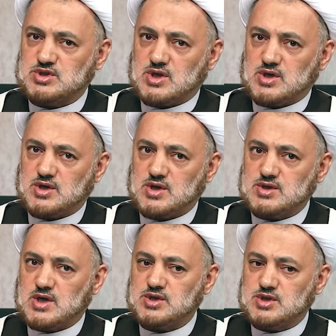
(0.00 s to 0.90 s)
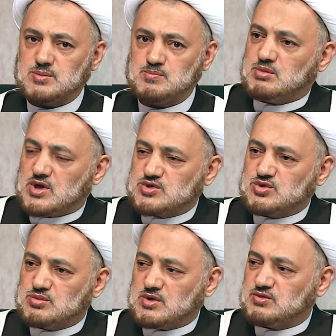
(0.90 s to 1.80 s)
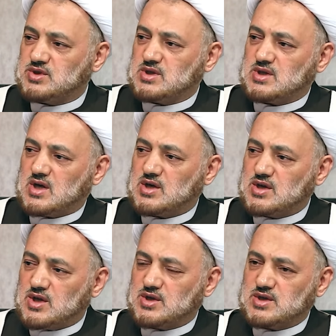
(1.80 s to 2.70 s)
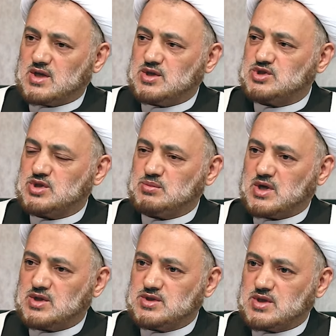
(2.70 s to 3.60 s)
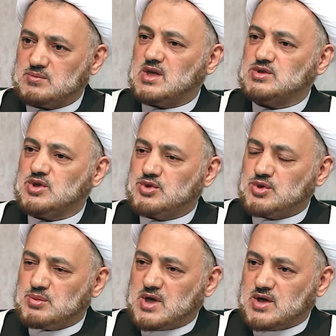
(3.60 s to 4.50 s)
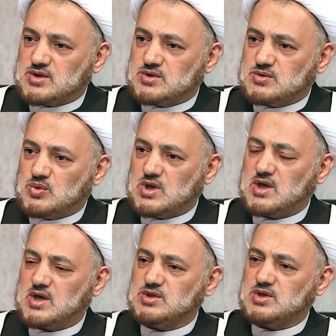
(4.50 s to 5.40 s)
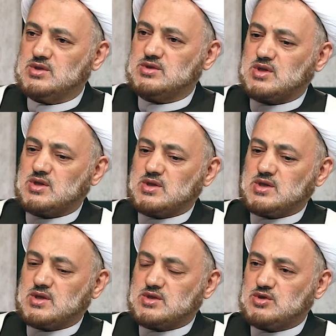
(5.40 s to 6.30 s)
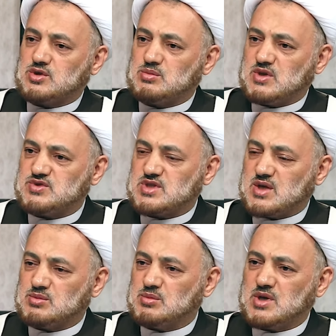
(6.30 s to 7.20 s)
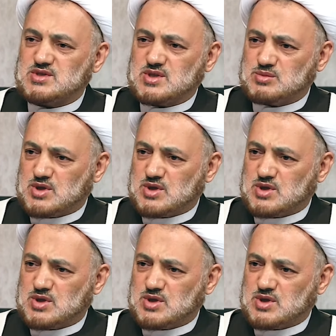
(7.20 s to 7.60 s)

الطهارة يعني معصومة في أخلاقها الاجتماعية لا تظلم أحد نعم. ولا أيضا هي تظلم نفسها بمعصية من